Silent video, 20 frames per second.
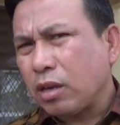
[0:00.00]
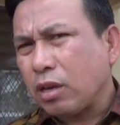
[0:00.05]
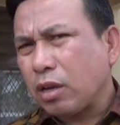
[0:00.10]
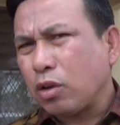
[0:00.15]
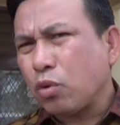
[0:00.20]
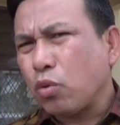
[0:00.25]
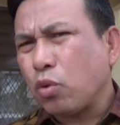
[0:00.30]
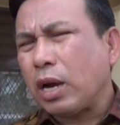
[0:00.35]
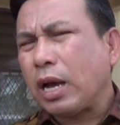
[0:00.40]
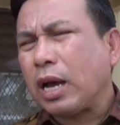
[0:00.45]

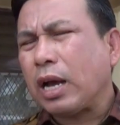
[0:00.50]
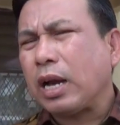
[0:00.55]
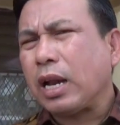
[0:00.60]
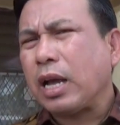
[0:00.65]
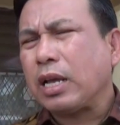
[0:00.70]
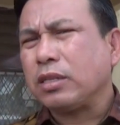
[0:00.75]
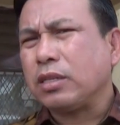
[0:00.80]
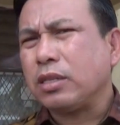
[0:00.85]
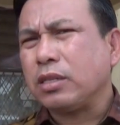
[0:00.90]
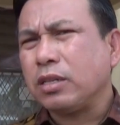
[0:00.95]
kekurangan
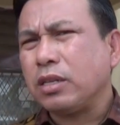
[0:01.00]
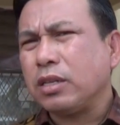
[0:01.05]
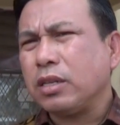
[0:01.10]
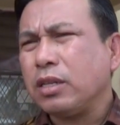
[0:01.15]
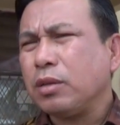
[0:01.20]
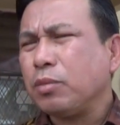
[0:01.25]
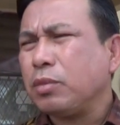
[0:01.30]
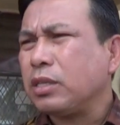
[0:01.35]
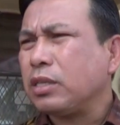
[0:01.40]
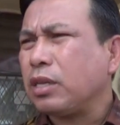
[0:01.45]
akses
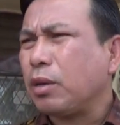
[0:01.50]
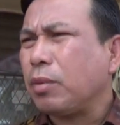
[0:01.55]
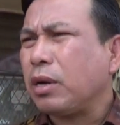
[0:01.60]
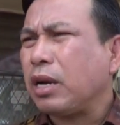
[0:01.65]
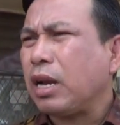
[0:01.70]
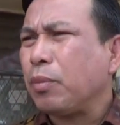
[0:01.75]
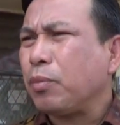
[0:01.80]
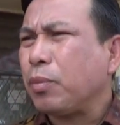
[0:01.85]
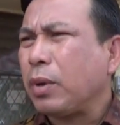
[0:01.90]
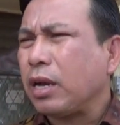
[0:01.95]
ini bisa
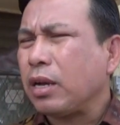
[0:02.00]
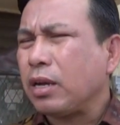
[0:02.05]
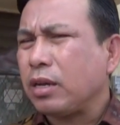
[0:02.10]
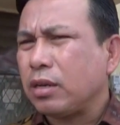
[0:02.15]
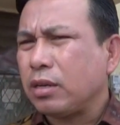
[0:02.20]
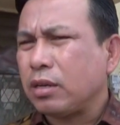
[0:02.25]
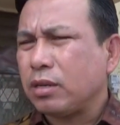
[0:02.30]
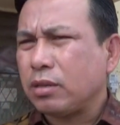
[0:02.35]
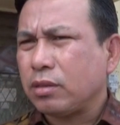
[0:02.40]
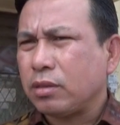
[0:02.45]
berdampak
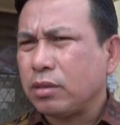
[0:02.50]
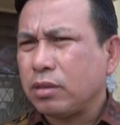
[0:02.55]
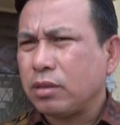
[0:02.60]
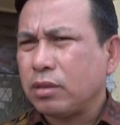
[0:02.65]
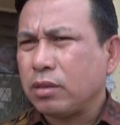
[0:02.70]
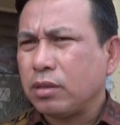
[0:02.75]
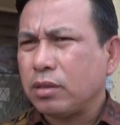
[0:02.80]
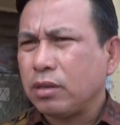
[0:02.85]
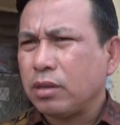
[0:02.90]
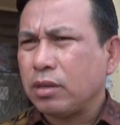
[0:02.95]
ke
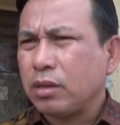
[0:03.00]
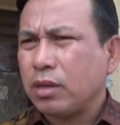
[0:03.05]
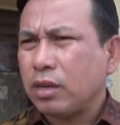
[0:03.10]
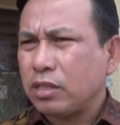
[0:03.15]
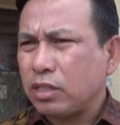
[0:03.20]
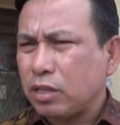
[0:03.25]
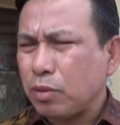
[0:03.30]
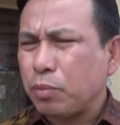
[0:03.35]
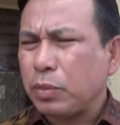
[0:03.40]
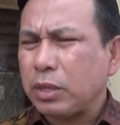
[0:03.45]

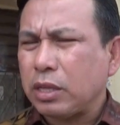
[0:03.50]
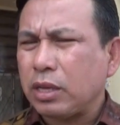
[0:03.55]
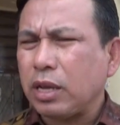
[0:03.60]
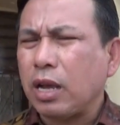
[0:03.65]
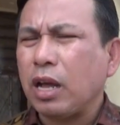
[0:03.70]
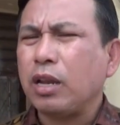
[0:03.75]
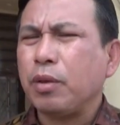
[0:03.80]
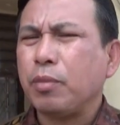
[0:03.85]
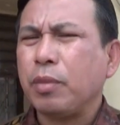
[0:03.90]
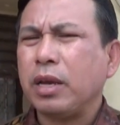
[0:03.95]
SMP
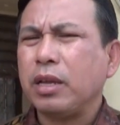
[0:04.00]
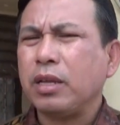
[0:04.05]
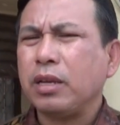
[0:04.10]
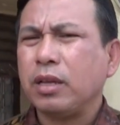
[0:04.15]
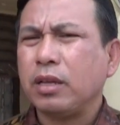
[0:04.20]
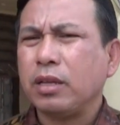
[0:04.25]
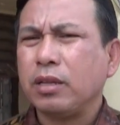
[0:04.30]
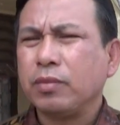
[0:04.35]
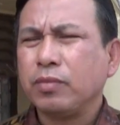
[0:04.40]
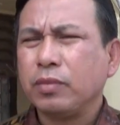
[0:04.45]
35
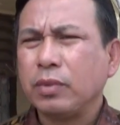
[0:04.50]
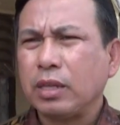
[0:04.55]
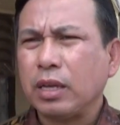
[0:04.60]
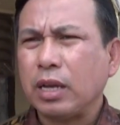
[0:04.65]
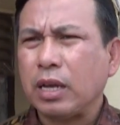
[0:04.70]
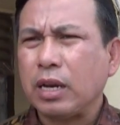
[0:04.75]
ini hmm.